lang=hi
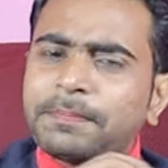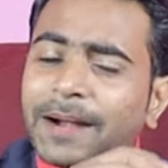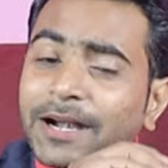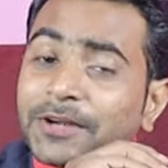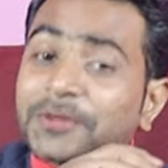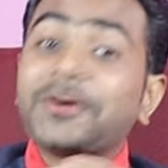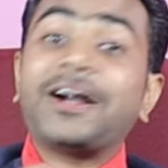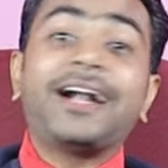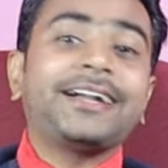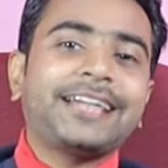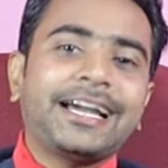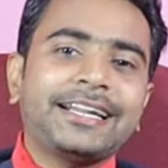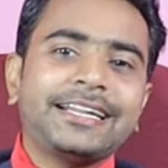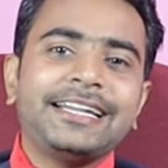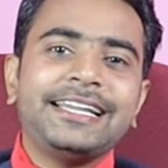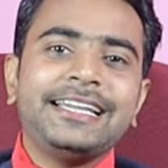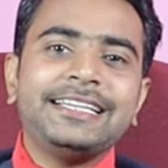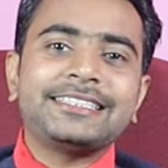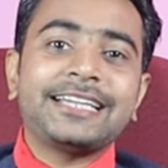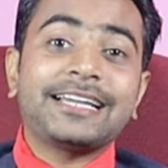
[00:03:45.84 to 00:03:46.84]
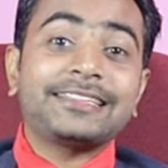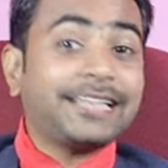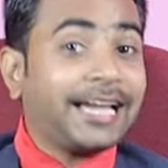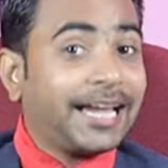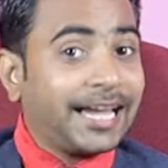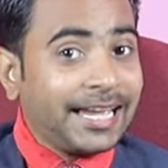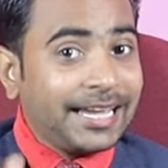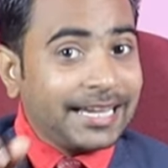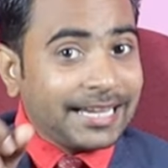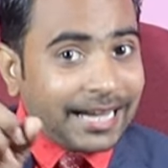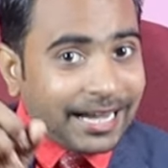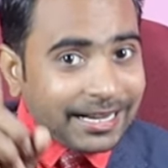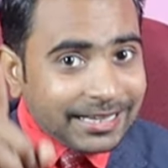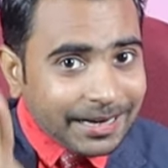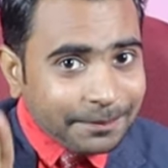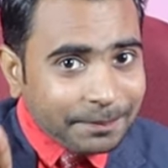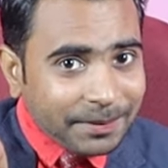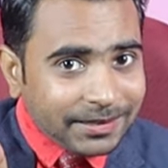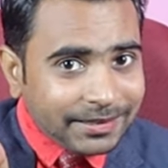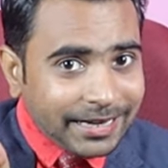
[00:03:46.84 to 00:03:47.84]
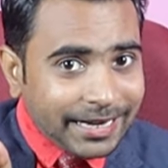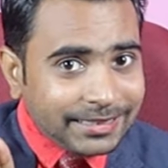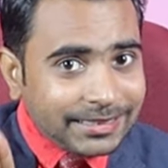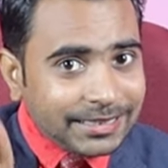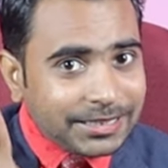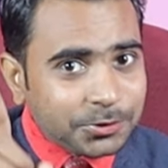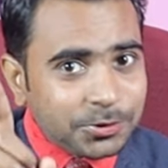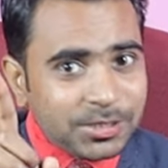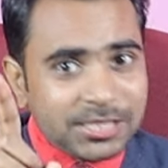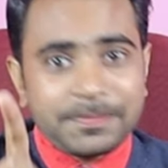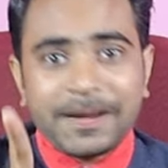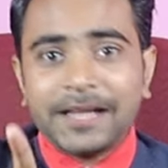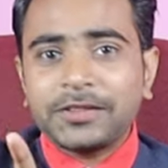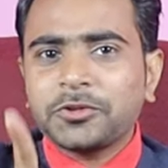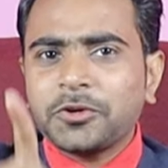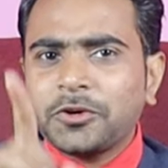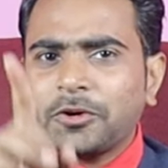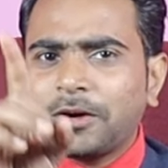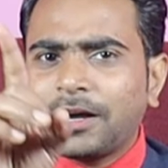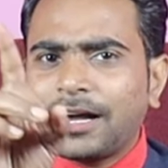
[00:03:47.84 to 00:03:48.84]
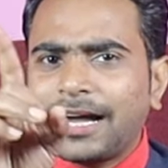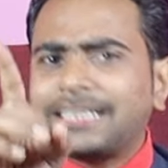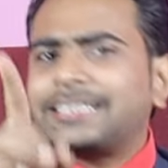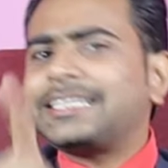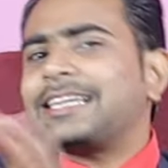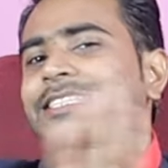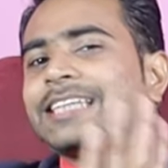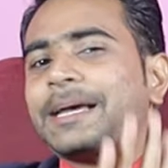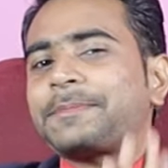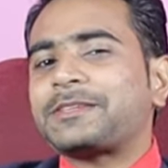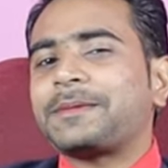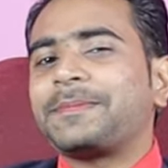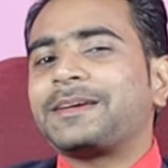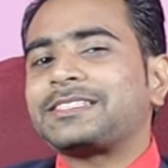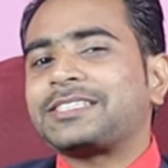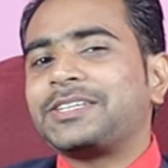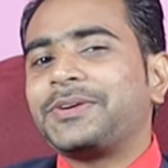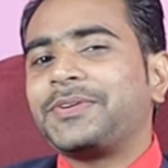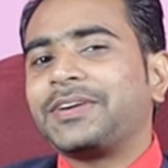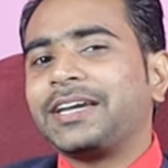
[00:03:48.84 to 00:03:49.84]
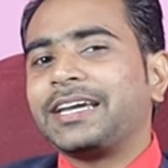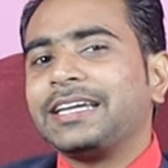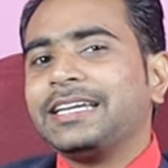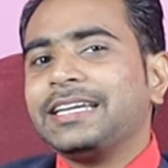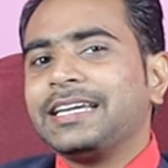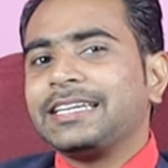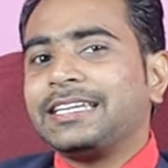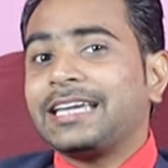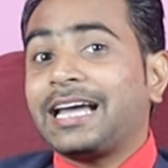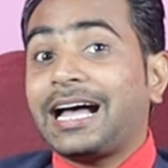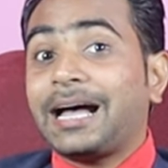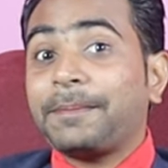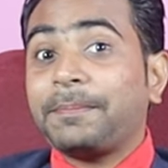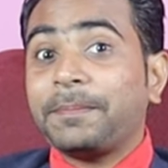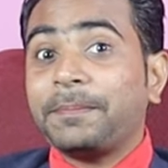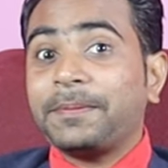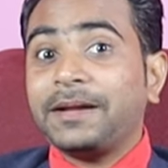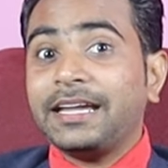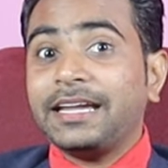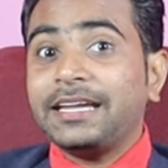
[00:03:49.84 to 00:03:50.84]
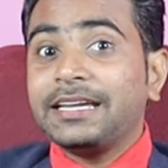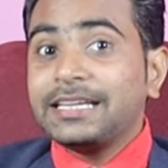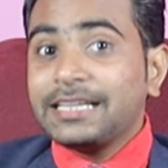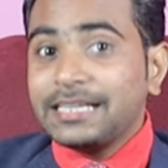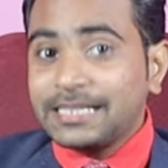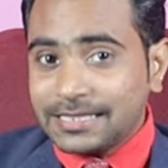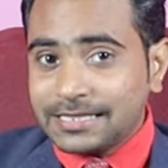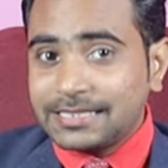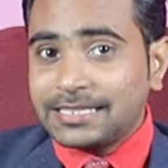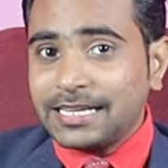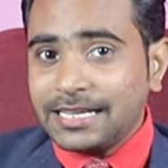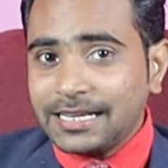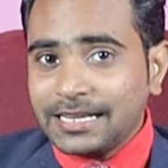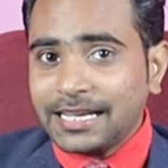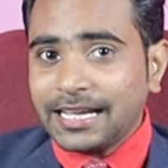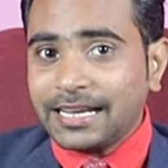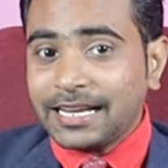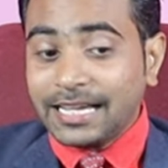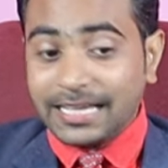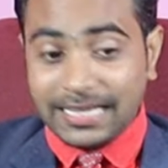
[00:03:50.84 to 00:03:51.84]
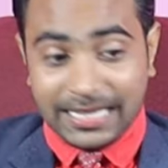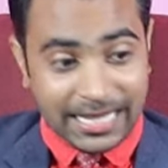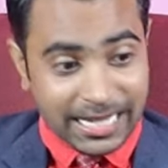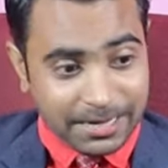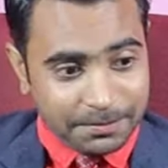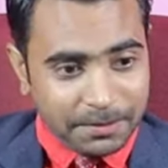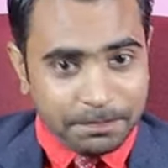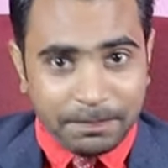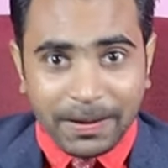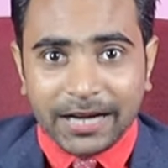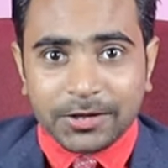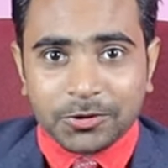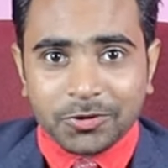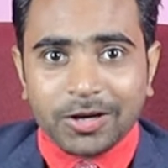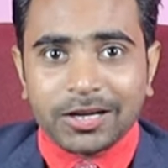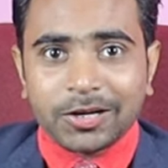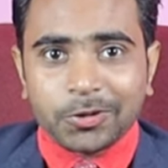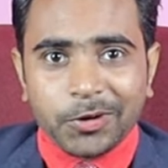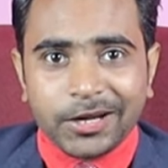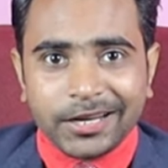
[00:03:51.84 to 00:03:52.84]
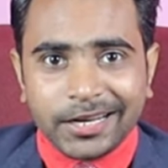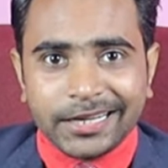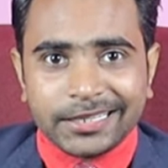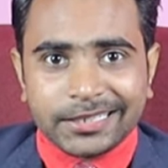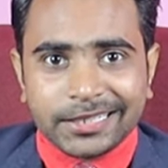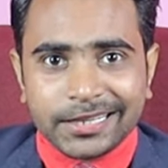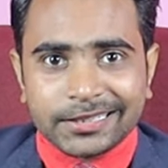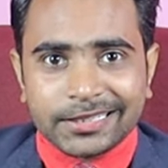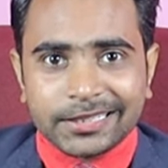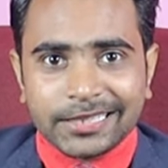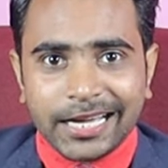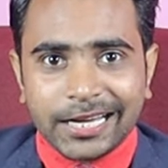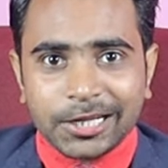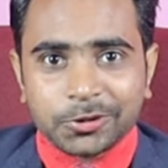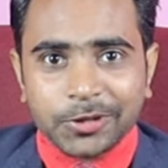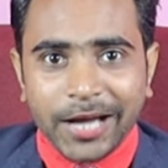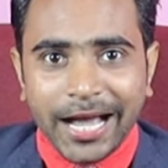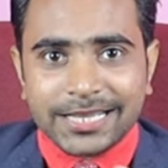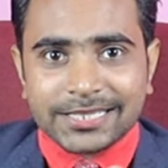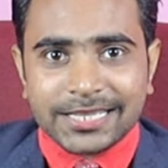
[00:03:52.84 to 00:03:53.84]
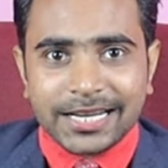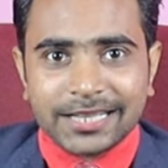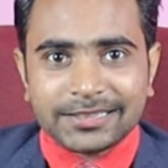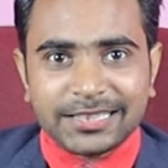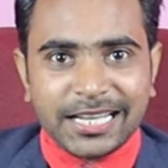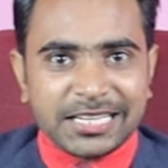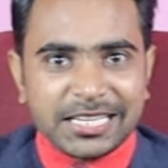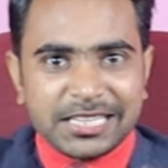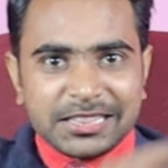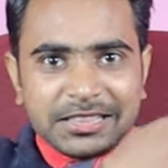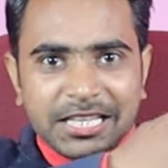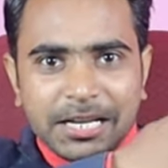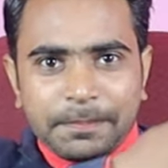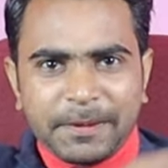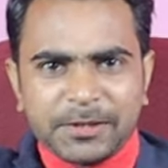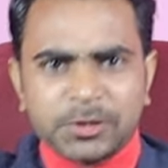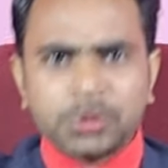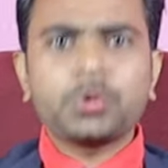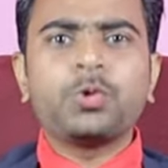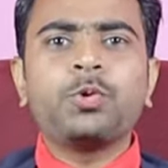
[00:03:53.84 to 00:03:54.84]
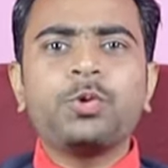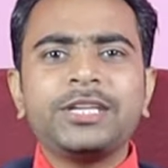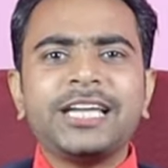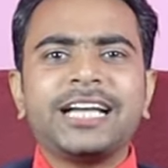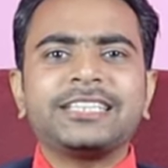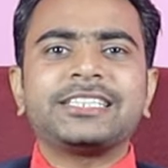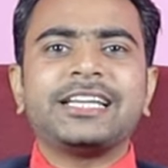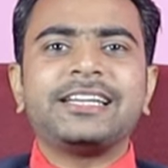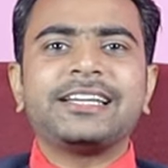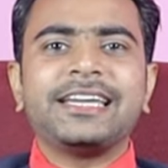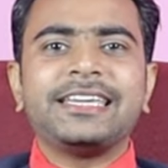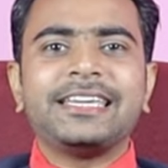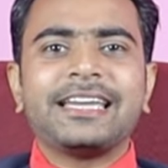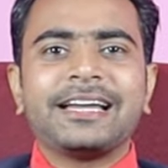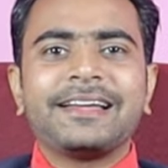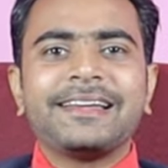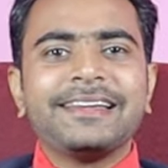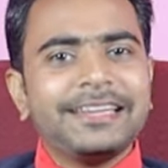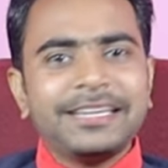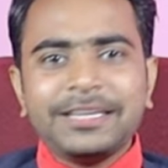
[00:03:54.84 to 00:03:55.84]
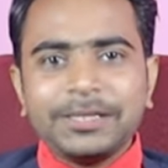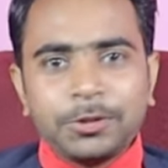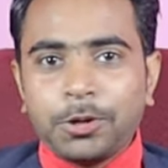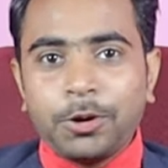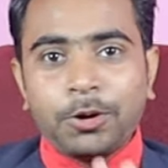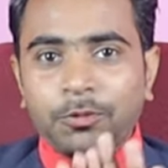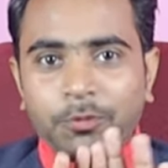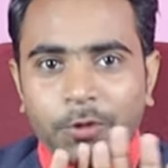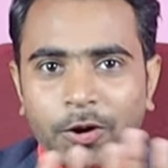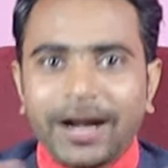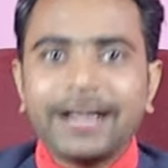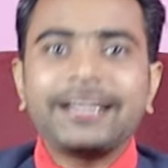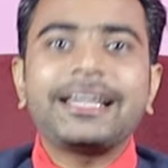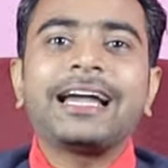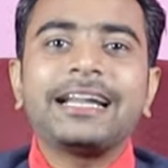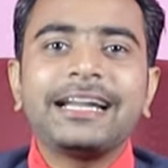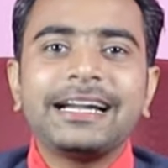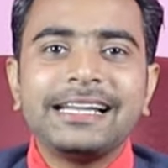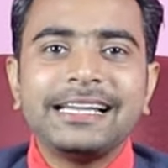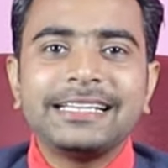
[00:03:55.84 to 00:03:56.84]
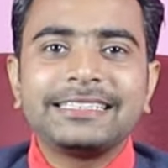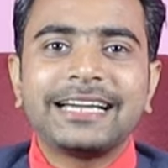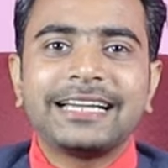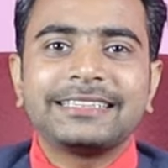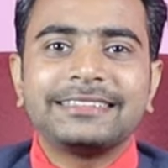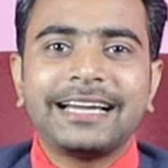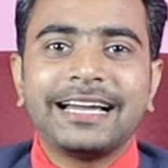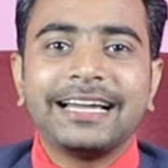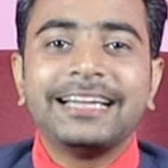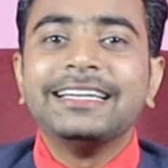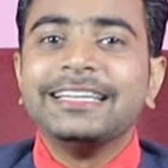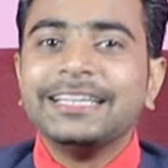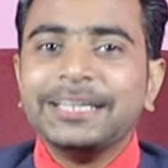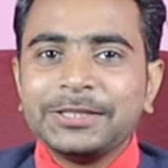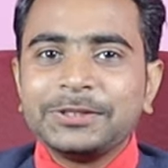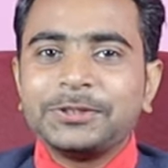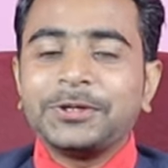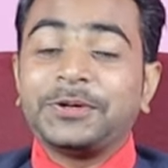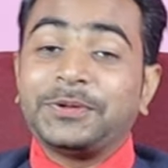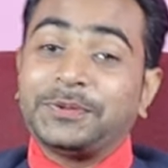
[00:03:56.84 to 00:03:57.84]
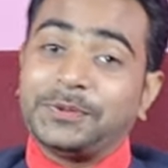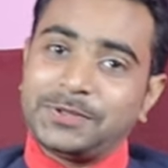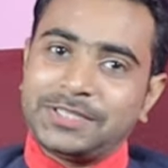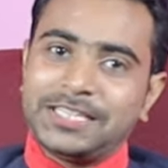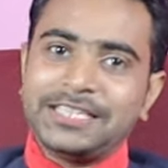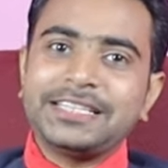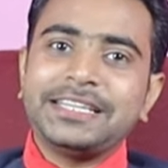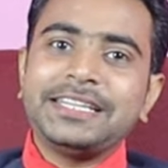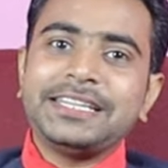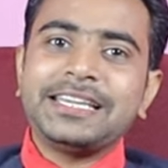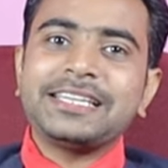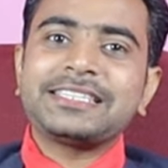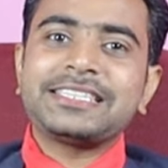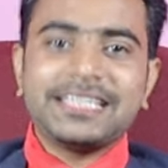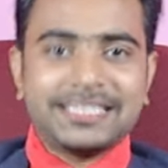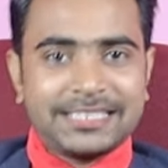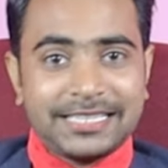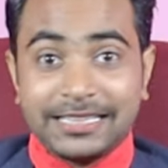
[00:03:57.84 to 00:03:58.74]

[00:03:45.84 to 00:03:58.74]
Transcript: भी पार्ट को हटाना नहीं चाहता है अगर आप एक राइटर है तो इस बात को अच्छे से आप समझते होंगे कि आप अपने सीन के ना एक भी पार्ट को अगर कोई कट कर देता है ना तो ऐसा लगता है ना कि दिल पर छुरियां चल गई है तो वो हटाना नहीं चाहता है तो उसी तरीके से